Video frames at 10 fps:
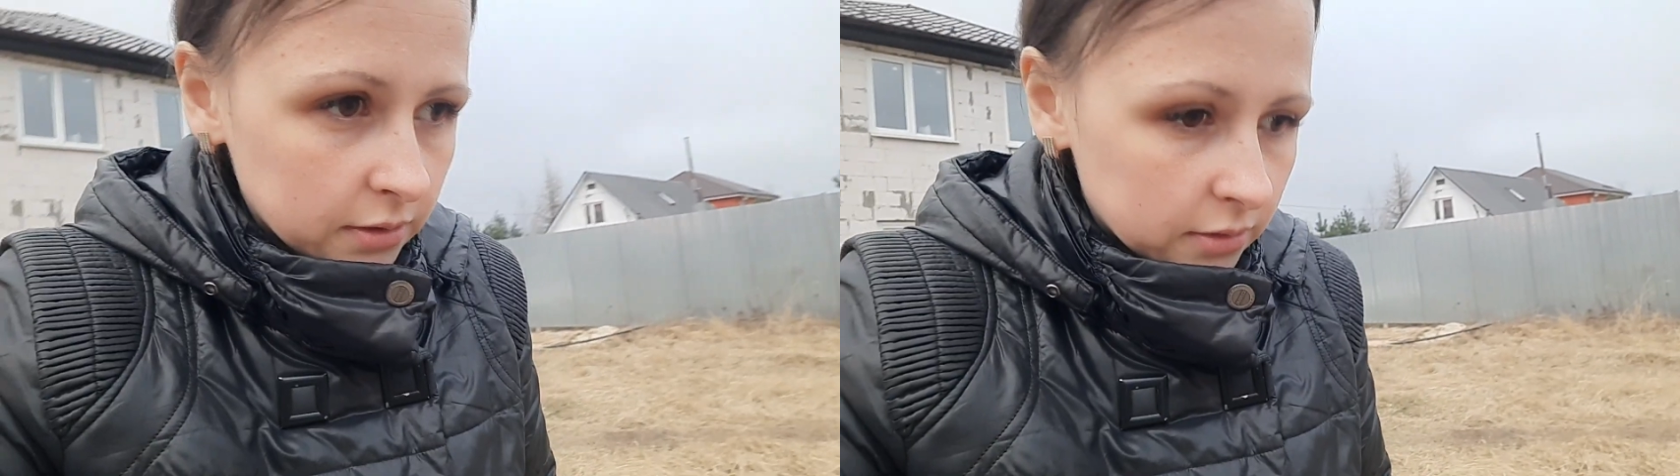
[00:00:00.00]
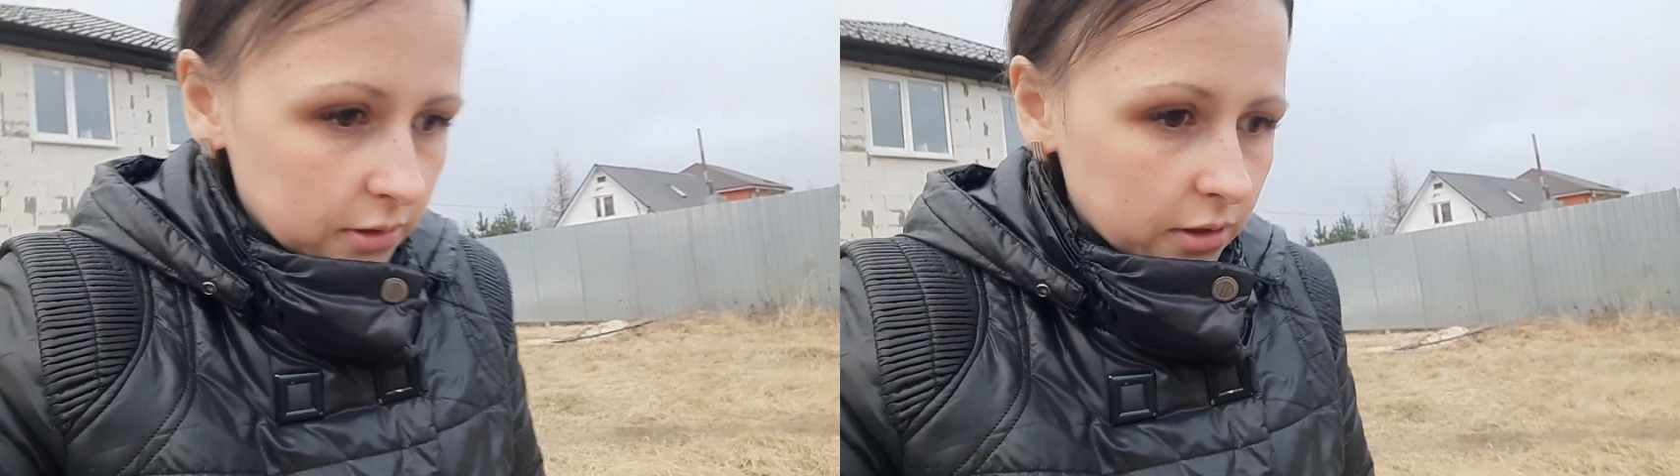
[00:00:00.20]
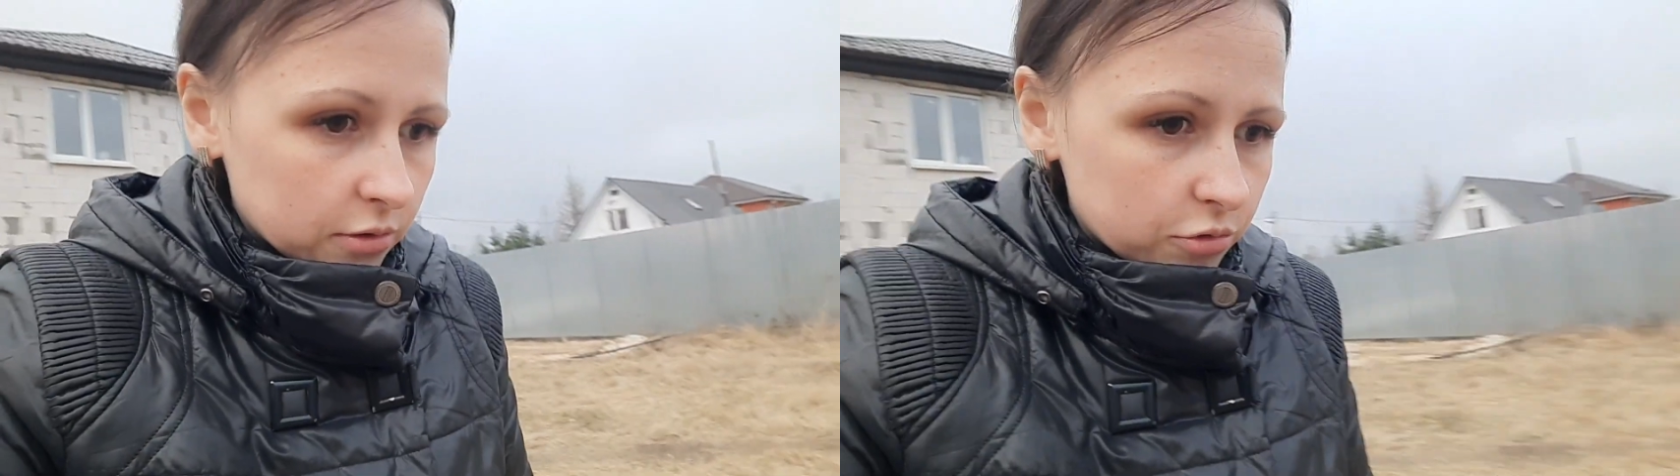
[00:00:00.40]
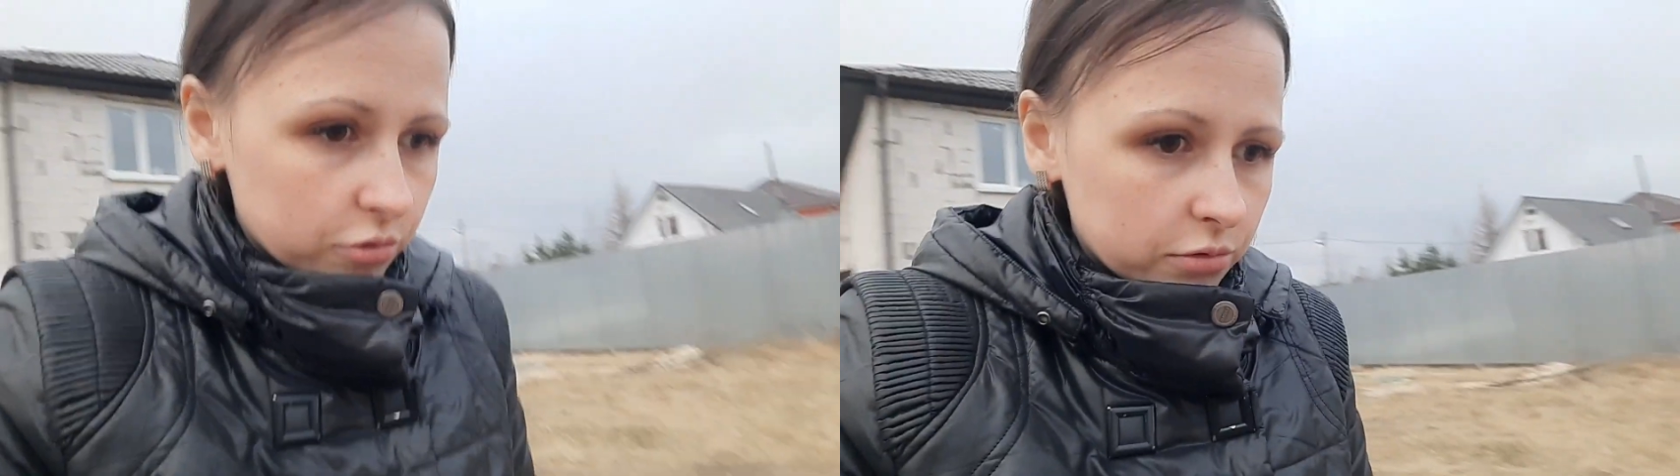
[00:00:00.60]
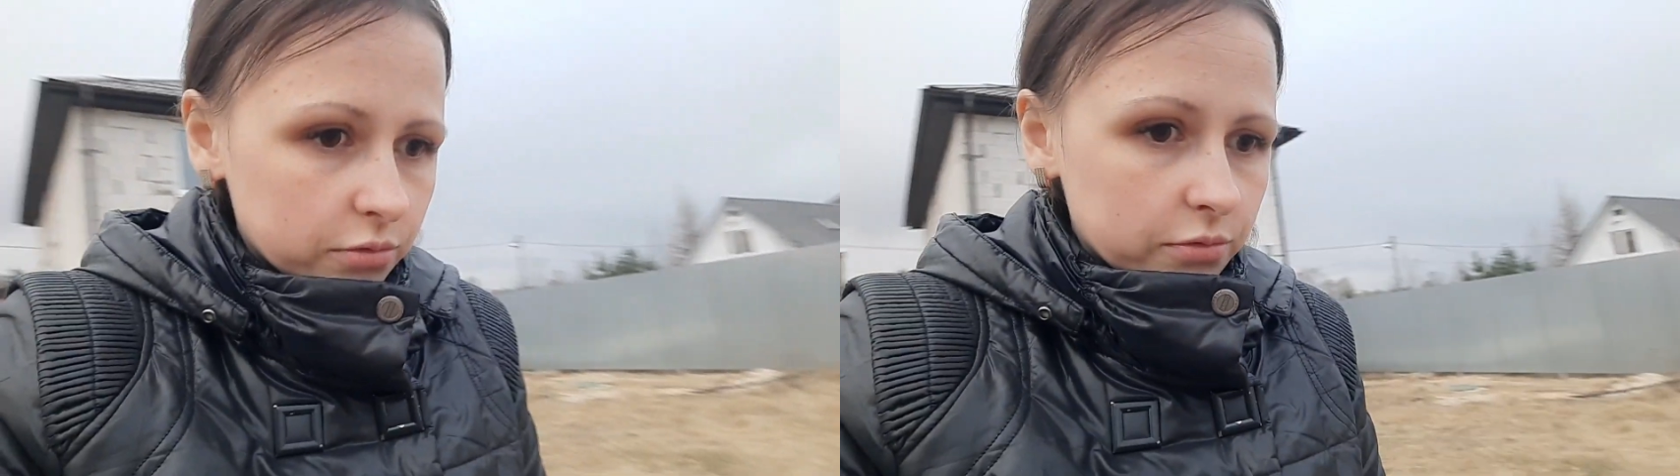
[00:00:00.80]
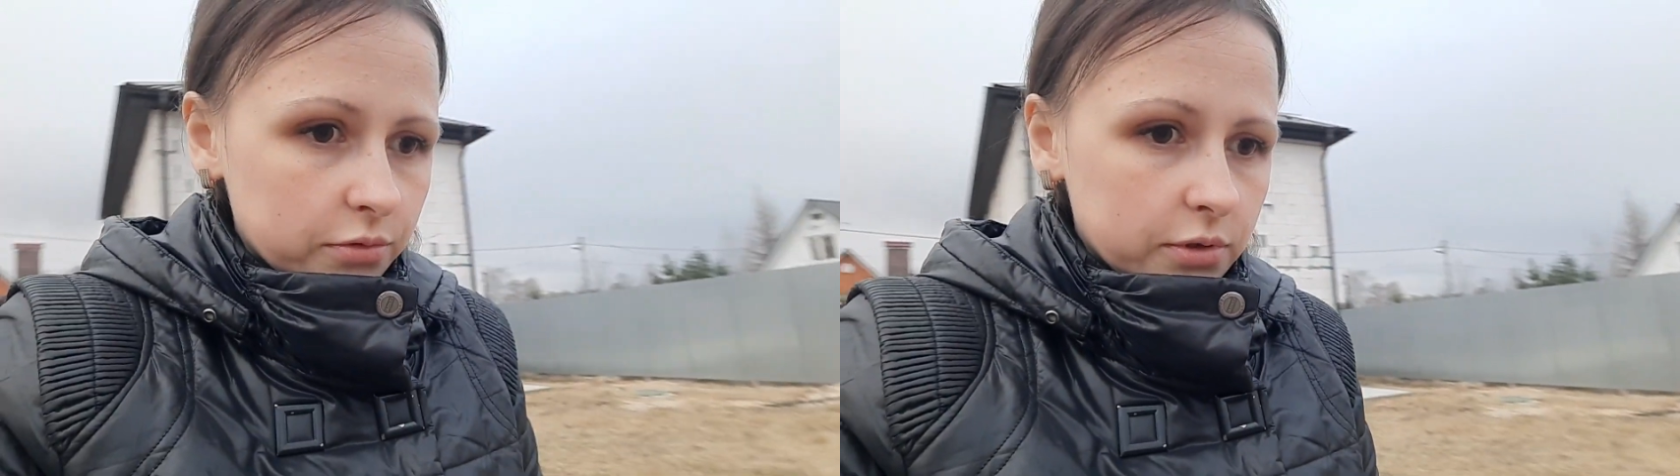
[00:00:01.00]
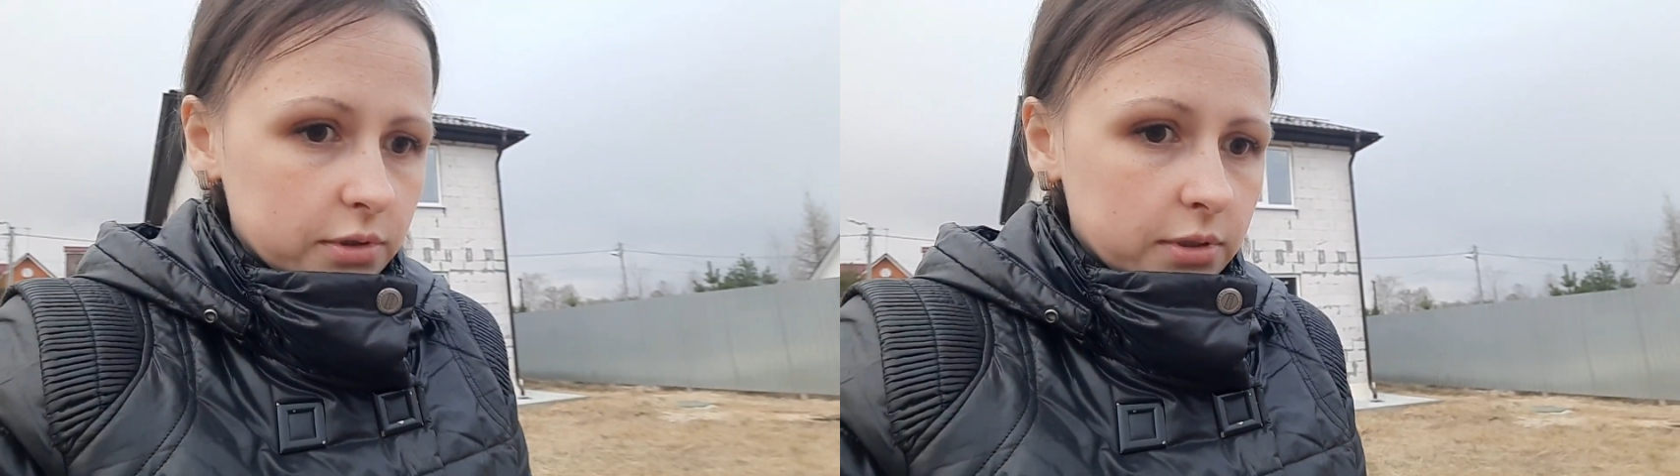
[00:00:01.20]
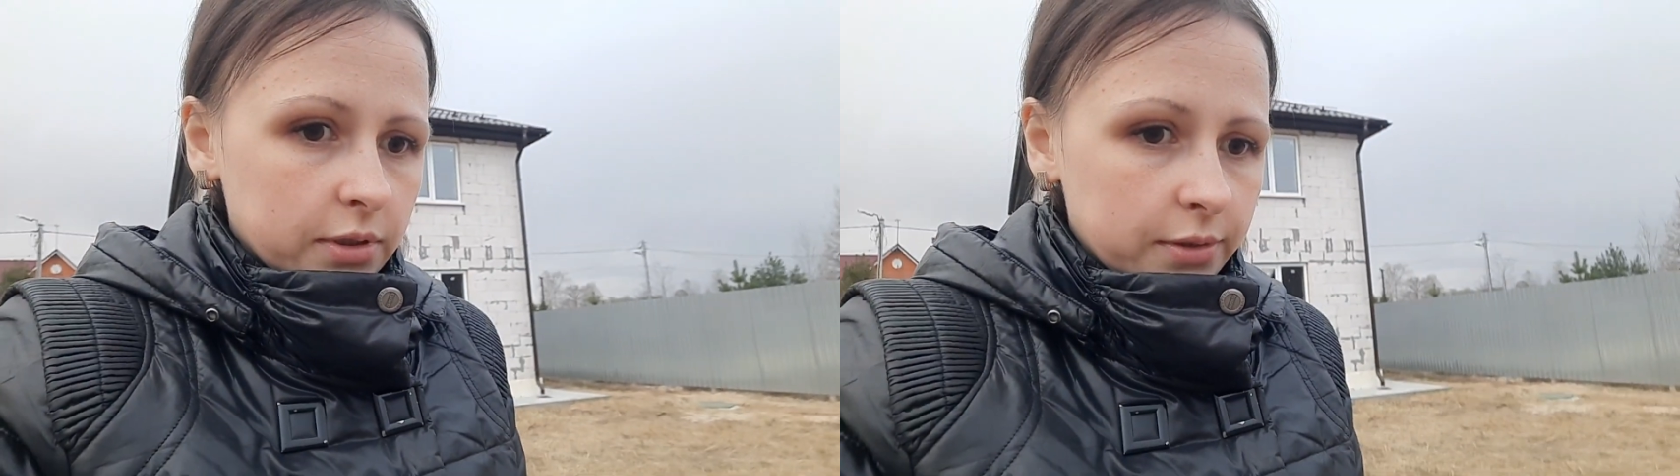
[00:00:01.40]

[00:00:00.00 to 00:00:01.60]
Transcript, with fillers: Так, что тут у нас?